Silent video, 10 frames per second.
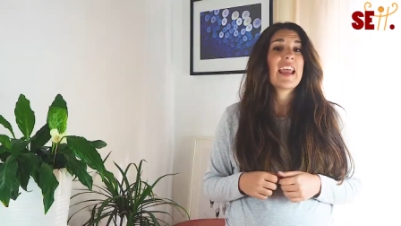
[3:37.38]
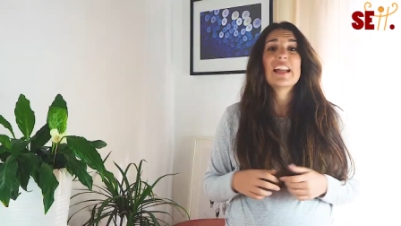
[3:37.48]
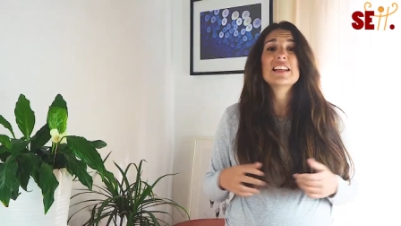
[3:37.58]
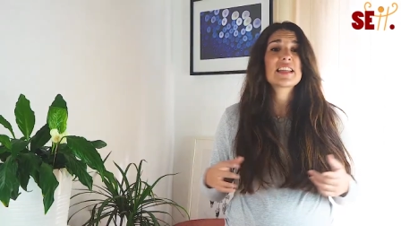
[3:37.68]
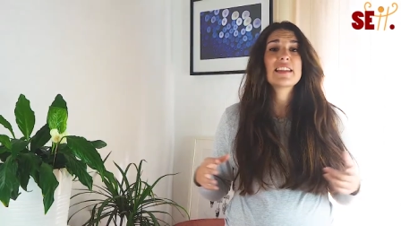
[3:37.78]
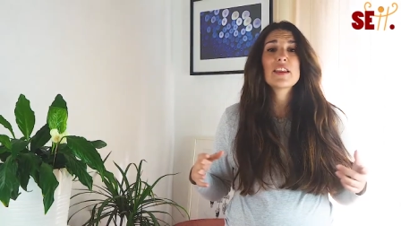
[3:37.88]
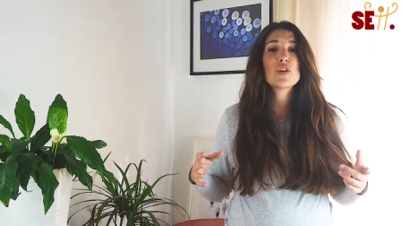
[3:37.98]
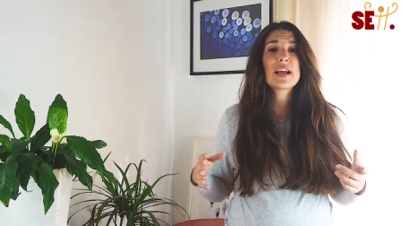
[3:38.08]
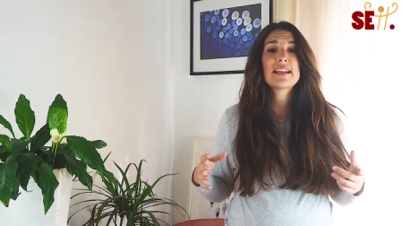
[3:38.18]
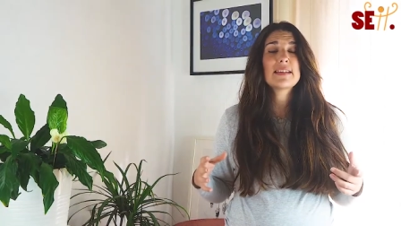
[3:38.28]
En el
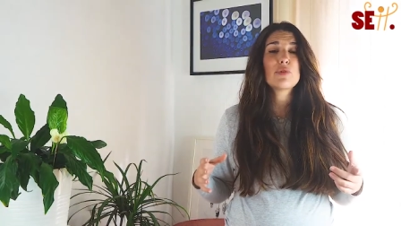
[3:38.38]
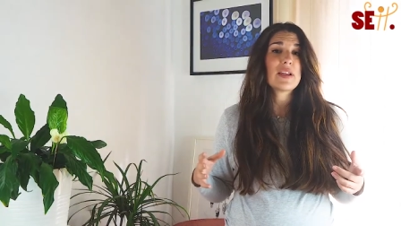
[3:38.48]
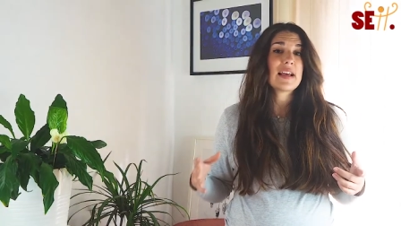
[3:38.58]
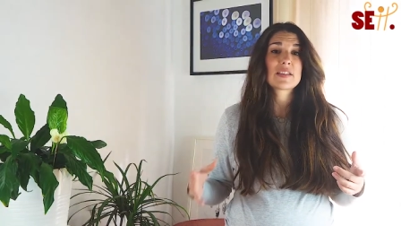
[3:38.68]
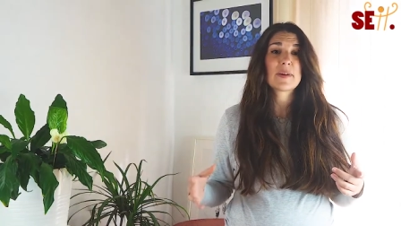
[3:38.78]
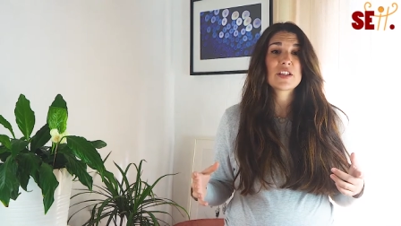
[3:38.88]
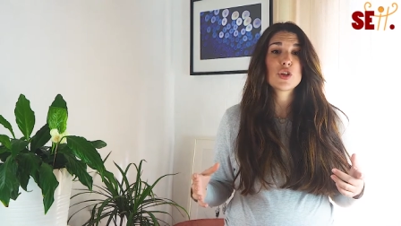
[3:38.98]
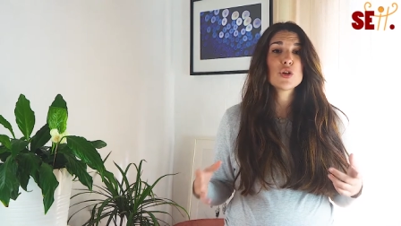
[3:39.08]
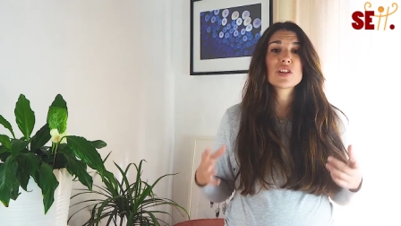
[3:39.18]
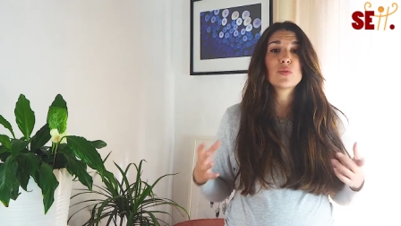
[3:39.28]
sentido negativo de la
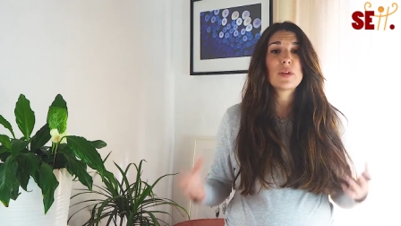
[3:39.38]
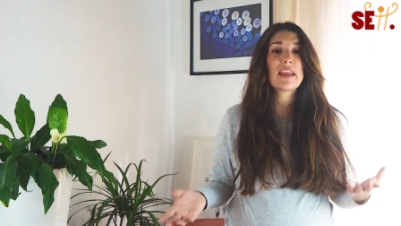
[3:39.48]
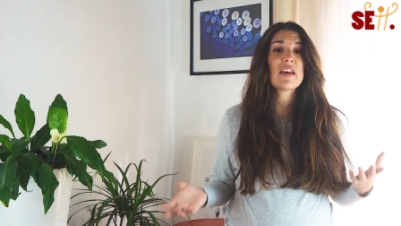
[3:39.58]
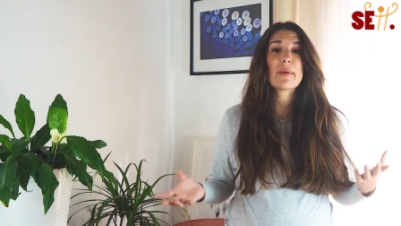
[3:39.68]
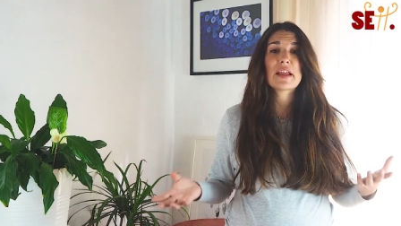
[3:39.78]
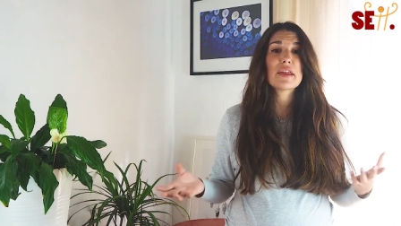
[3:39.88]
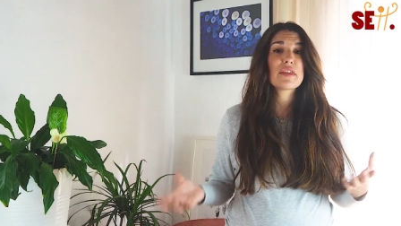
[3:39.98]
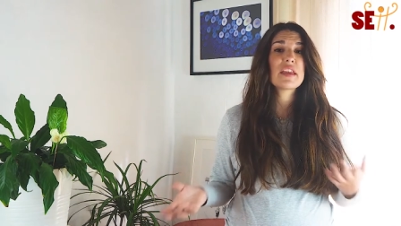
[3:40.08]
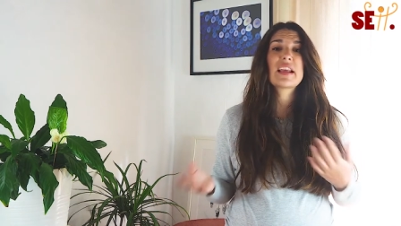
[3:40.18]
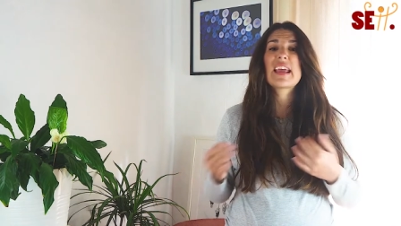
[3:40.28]
expresión se utiliza para
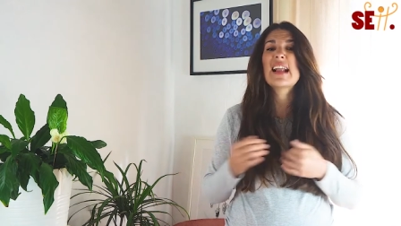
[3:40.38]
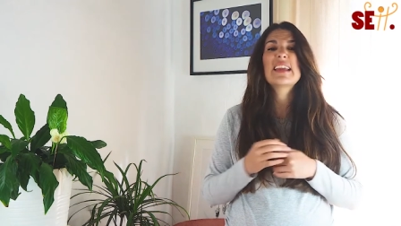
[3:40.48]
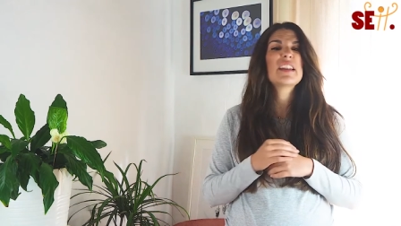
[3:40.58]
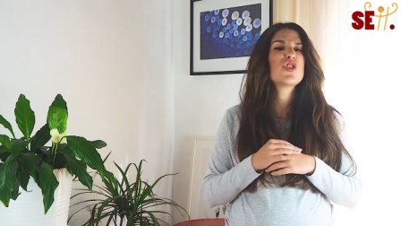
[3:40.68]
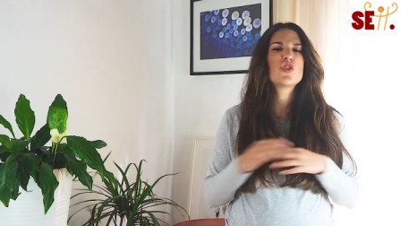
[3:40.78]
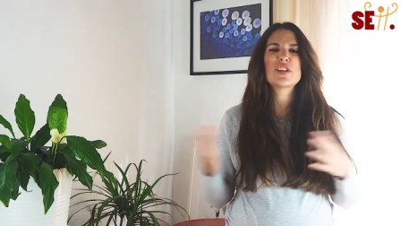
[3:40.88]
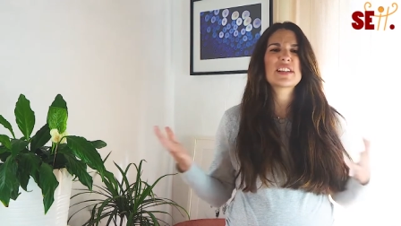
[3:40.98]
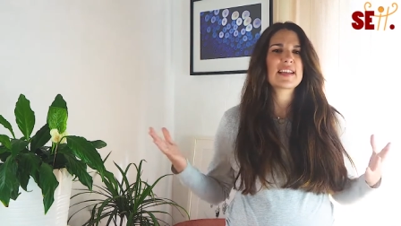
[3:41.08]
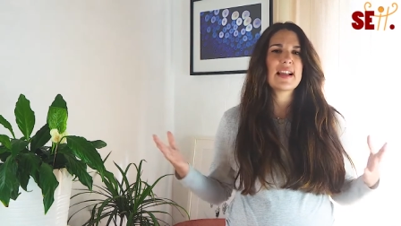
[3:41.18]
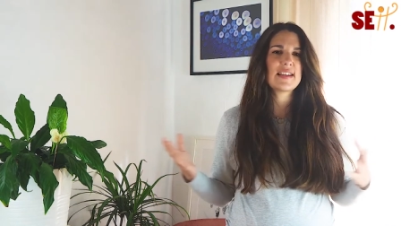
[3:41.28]
decir que alguien no
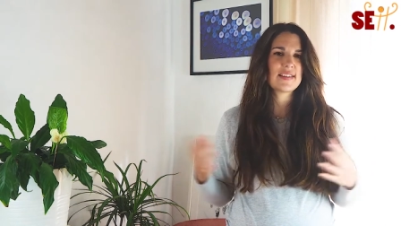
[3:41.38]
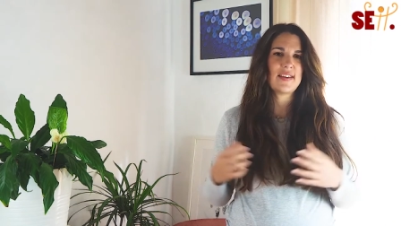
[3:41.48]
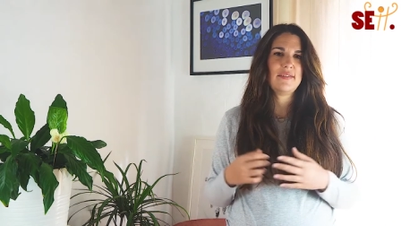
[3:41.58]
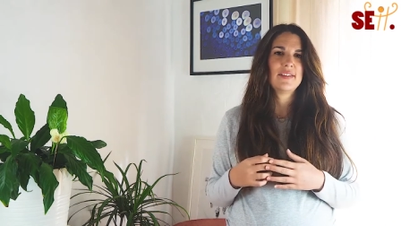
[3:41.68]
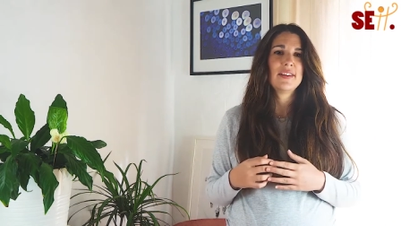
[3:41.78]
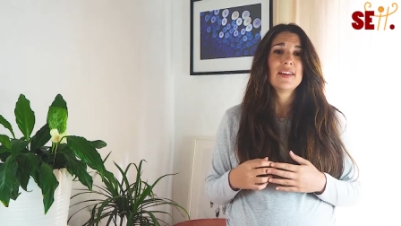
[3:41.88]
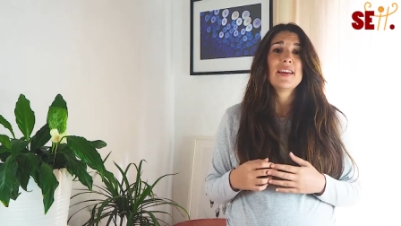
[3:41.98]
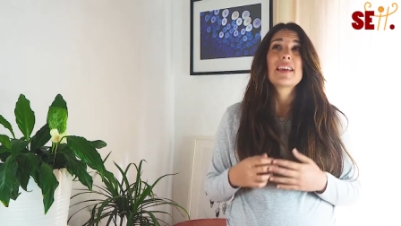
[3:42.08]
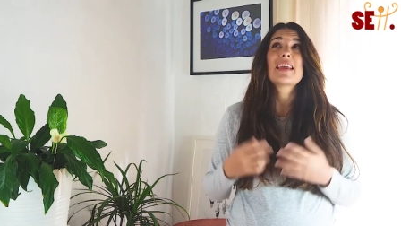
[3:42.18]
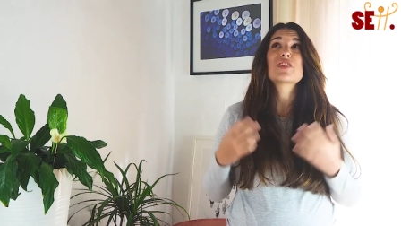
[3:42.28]
es realista,
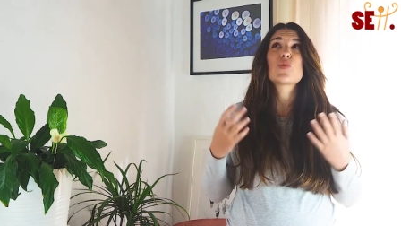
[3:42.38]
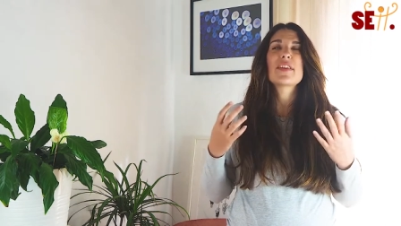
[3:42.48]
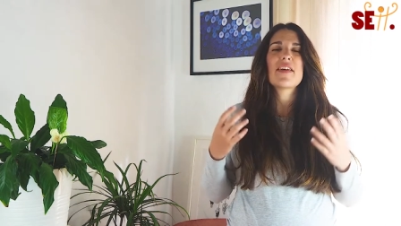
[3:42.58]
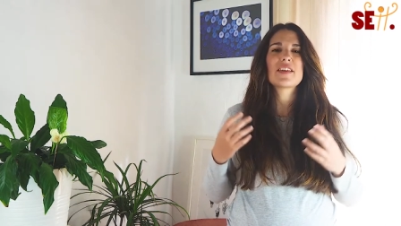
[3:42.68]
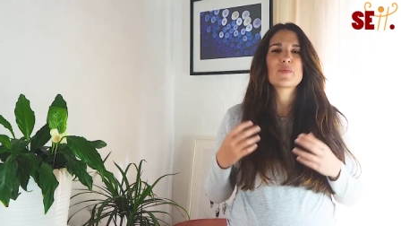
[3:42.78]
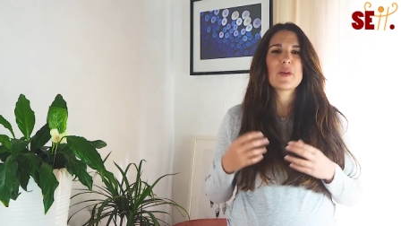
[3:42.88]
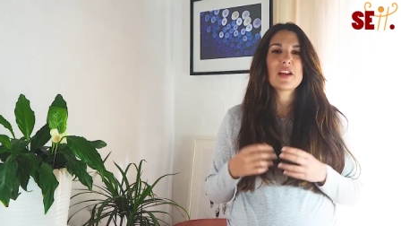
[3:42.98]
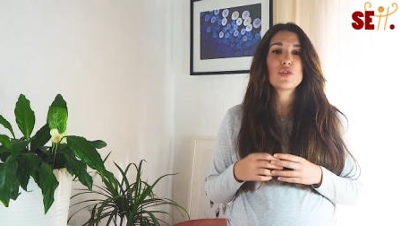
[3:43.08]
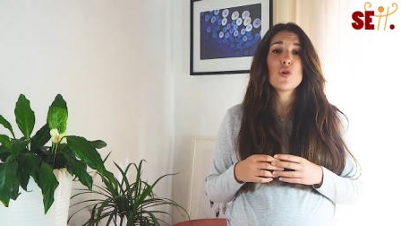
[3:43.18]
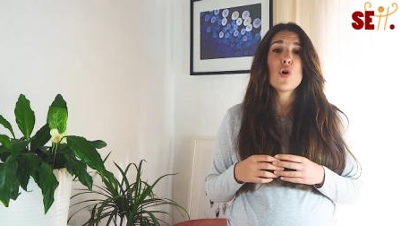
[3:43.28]
que sueña
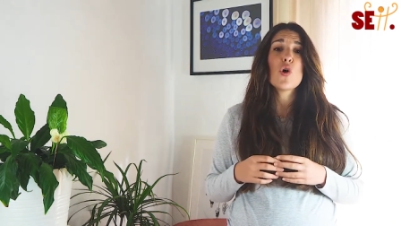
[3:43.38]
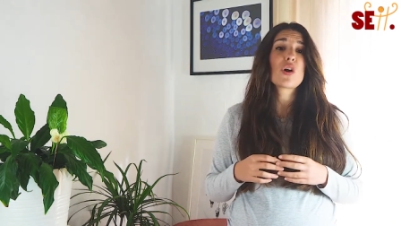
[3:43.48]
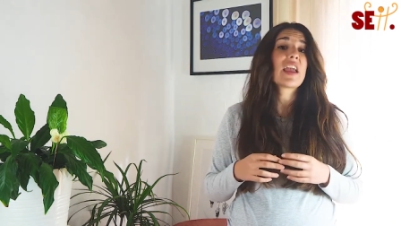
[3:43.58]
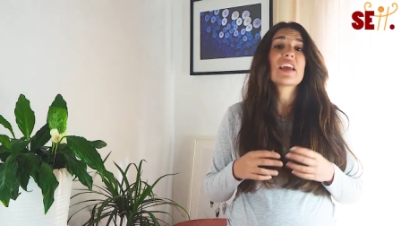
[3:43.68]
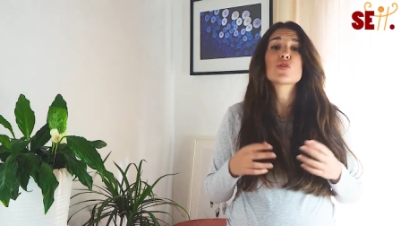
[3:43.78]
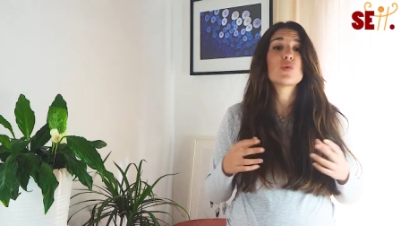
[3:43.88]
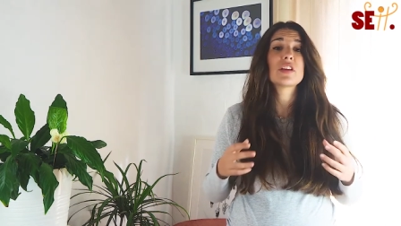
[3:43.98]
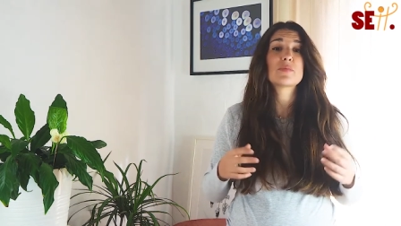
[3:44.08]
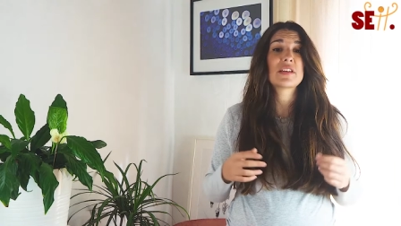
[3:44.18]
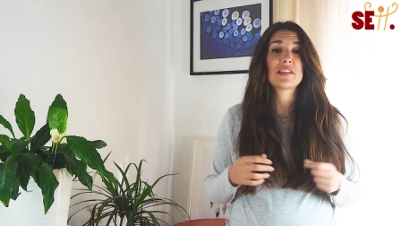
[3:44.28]
despierto o que es un
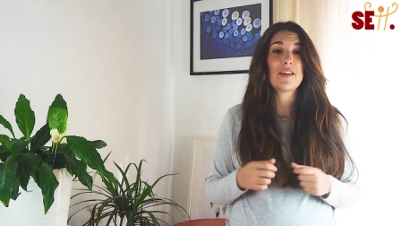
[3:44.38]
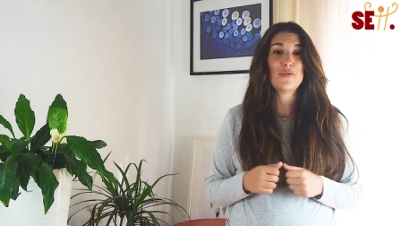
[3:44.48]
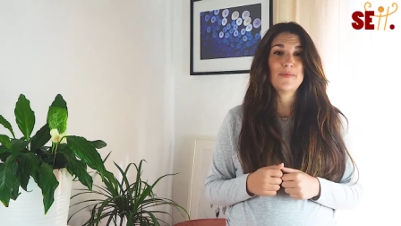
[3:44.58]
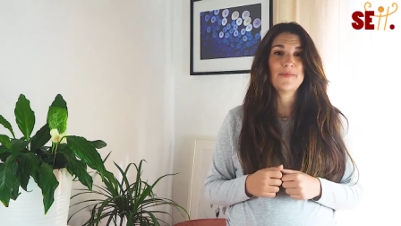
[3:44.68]
despistado.